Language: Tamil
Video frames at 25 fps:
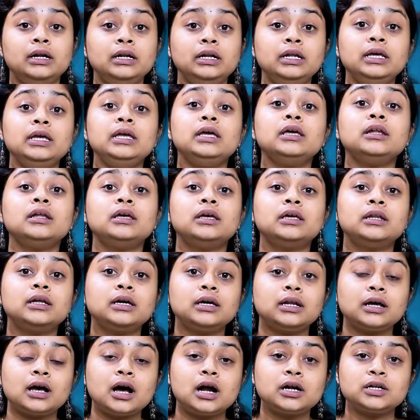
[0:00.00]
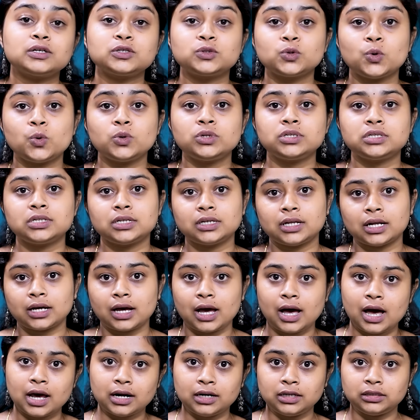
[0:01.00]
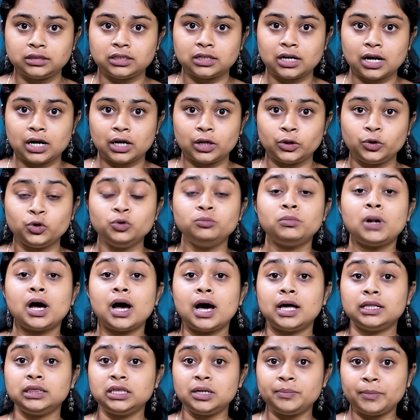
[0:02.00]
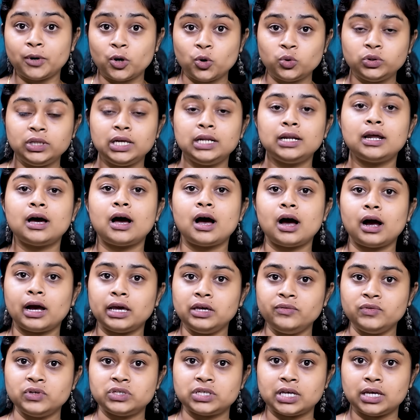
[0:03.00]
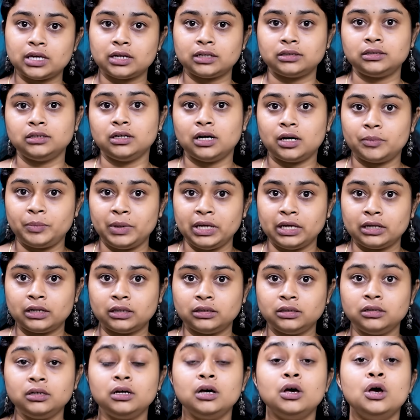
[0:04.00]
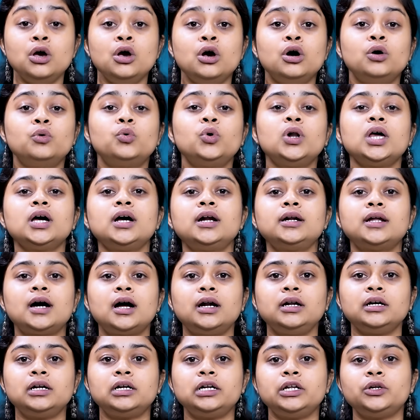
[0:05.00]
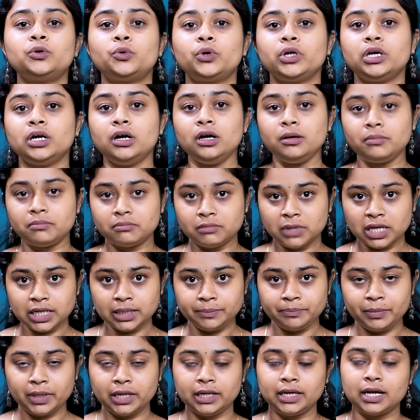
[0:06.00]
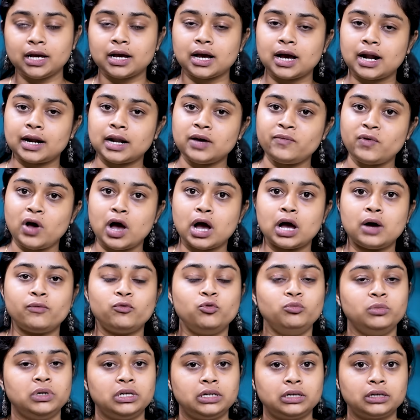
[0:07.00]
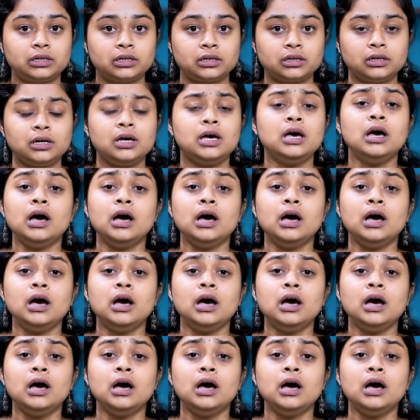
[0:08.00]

நீர் இருக்கிறக்கான சோர்ஸ் இருக்கிற காரணத்தினாலையும் அந்த பகுதியில் ஆய்வு ஆய்வு செய்கிறது அப்படிங்கிறது உலக நாடுகளினுடைய மிகப்பெரிய கனவாகவும் இருக்குது